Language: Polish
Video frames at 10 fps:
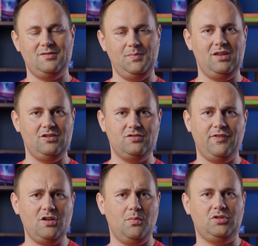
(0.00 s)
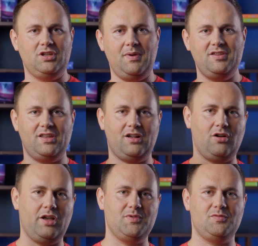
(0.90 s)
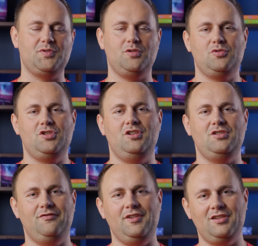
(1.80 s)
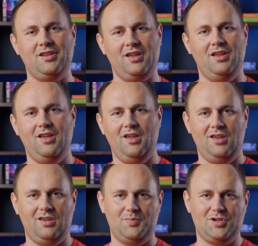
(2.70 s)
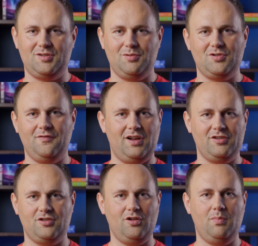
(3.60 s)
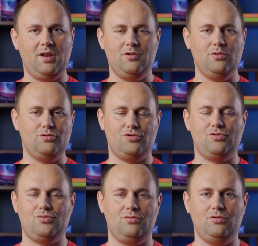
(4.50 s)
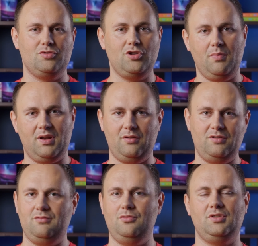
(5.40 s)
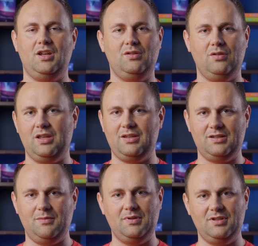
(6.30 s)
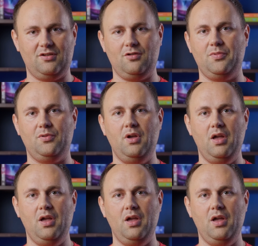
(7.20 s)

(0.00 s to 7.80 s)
zmienić. To wiadomo, to nie będzie tak, jakbyśmy przyłączyli dźwignię i przeswitchowali, że dobra, już, już dobra, od jutra to ja tak nie będę robił.